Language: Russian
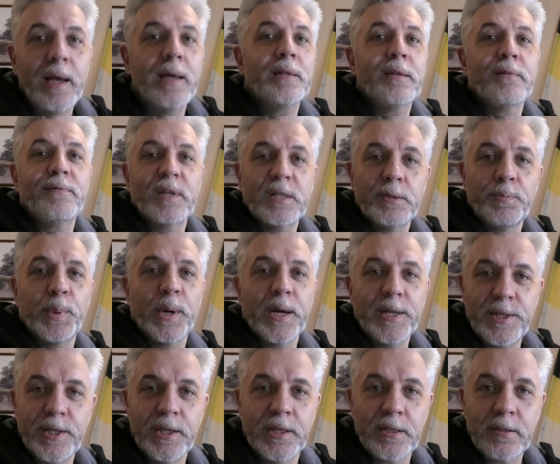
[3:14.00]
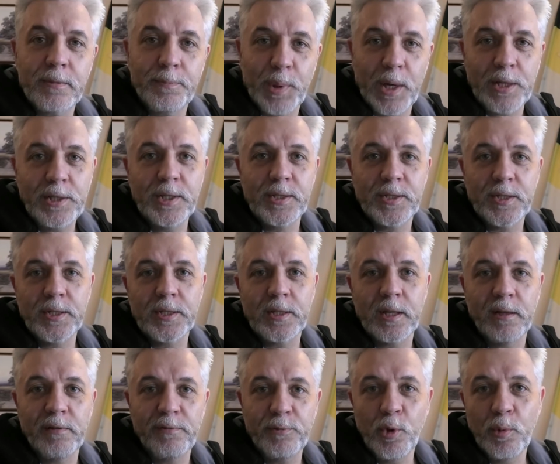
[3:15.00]
Это ваш протест. Протест
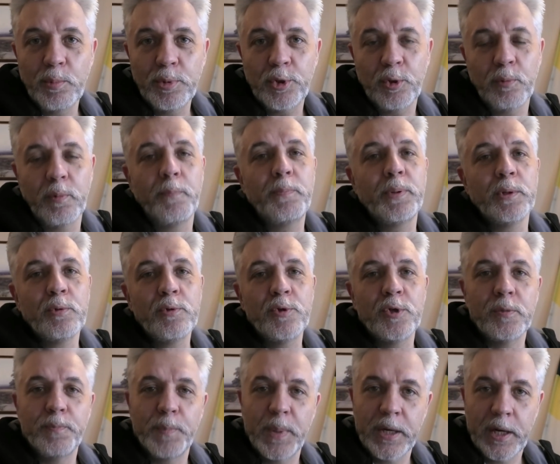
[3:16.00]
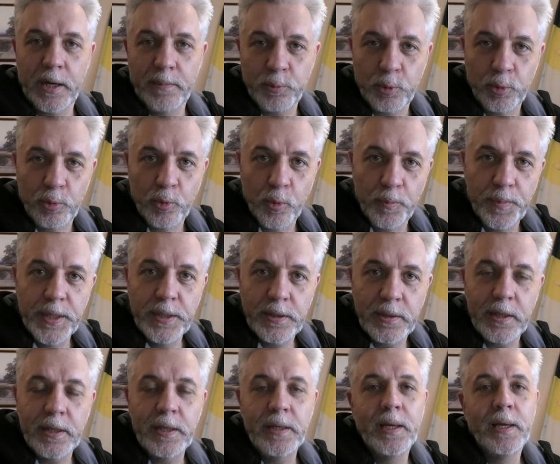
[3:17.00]
состоит в том, чтобы получить по хребту
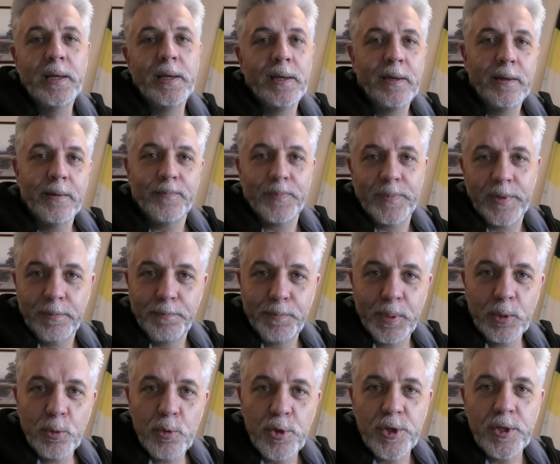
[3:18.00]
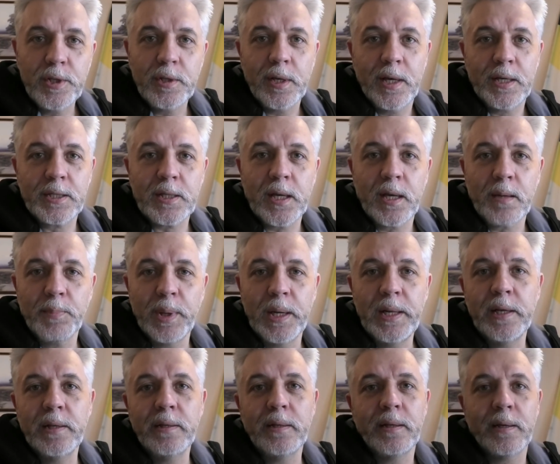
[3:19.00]
дубинкой, э, получить
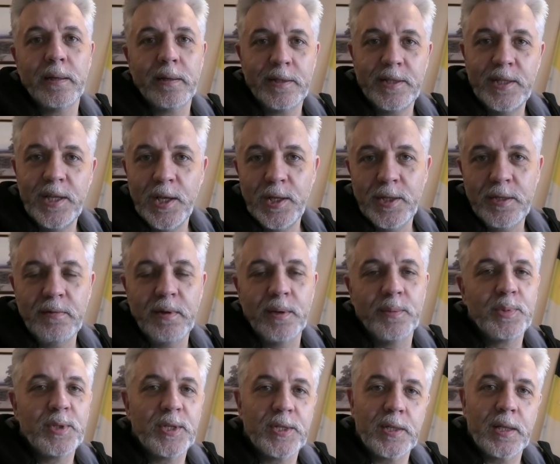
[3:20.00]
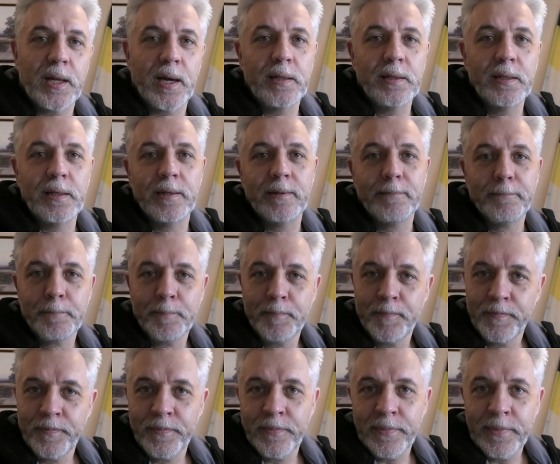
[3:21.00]
оскорбление действием со стороны
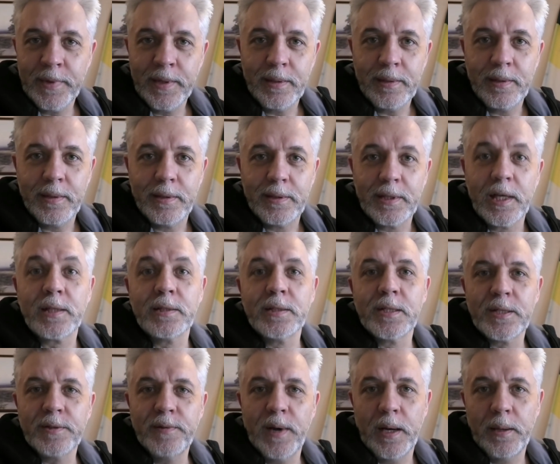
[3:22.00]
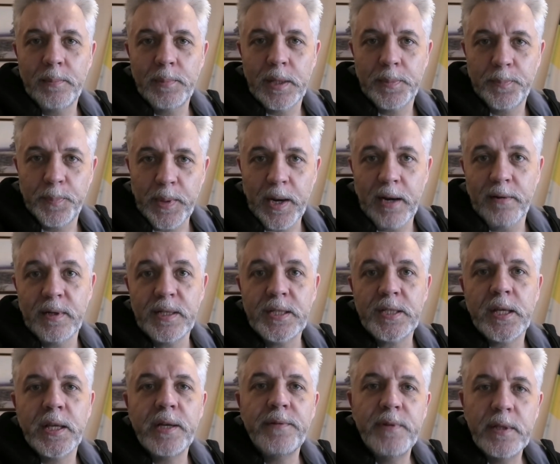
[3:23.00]
так называемых
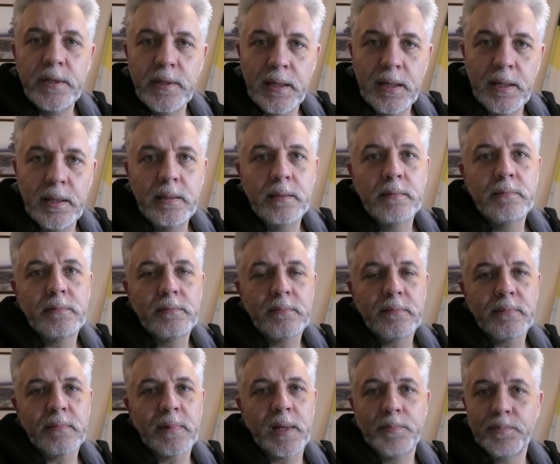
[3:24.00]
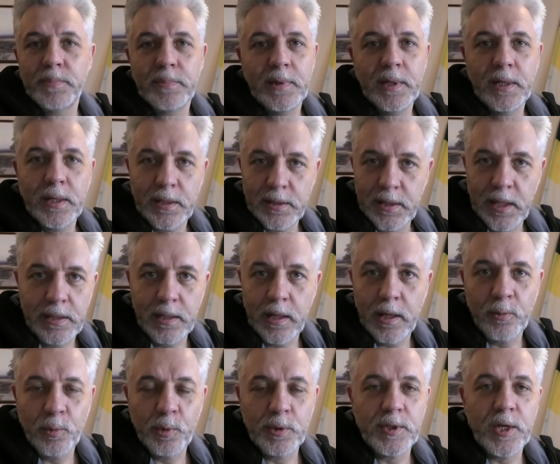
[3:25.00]
правоискривителей, там никогда
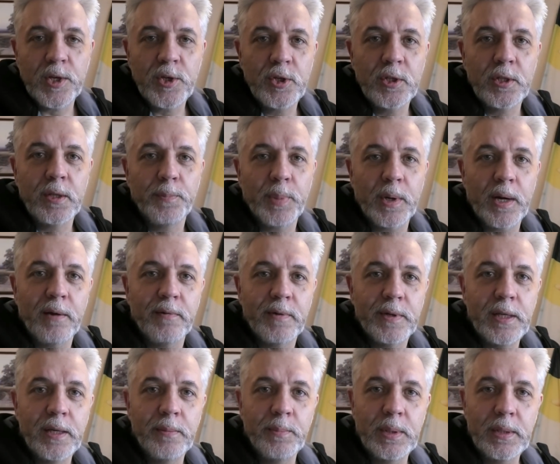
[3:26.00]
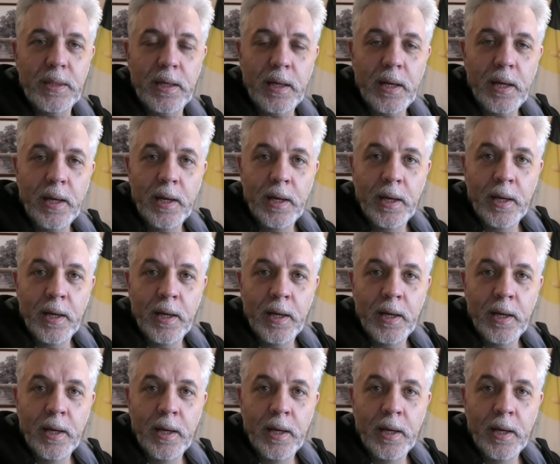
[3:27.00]
никакой защиты права не было.